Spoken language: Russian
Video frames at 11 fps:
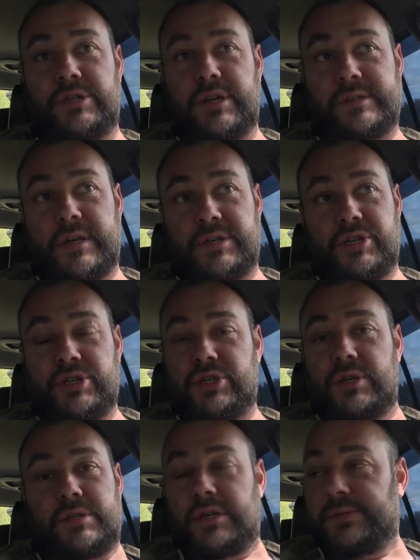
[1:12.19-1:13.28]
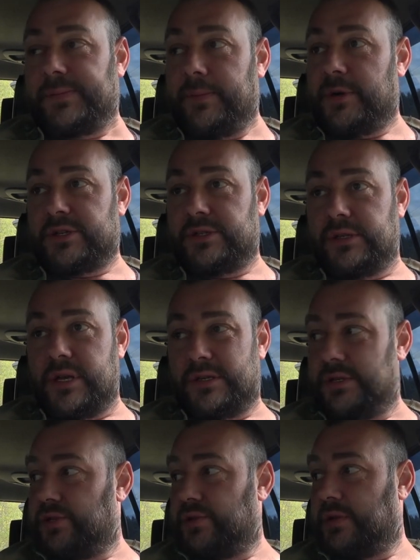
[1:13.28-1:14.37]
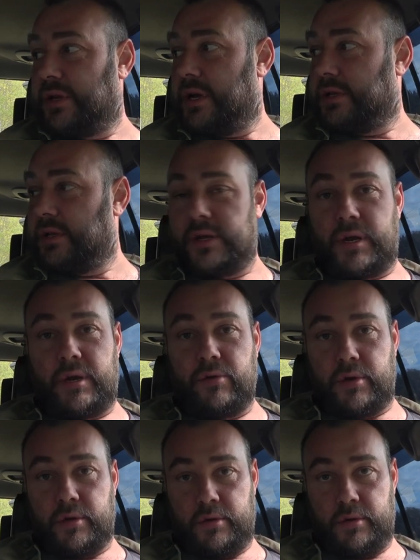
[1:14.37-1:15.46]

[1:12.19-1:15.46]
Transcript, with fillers: Сейчас дожди шли, сейчас папашня лазит что-то как-то не алё